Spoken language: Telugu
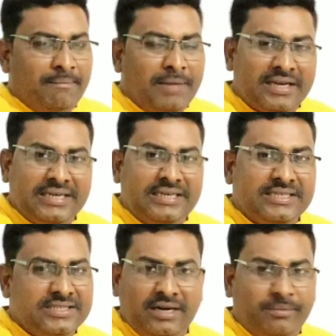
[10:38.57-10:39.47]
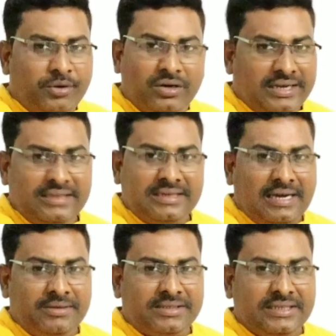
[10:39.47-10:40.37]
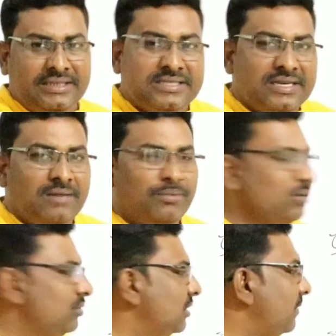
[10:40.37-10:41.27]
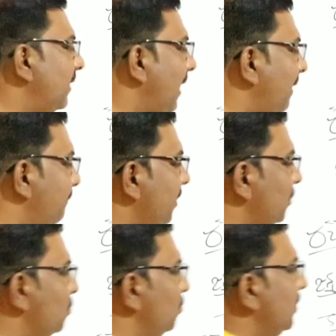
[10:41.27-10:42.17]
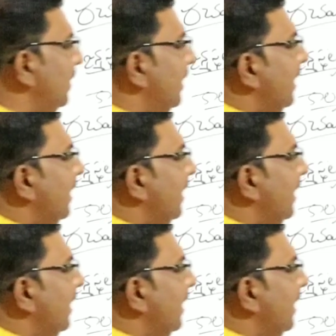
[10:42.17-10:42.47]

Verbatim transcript: మనకి డిజిటల్ బోర్డు లేదు కాబట్టి డిజిటల్ బోర్డు ఉంటే వాళ్ళు హ్యాపీగా చూసి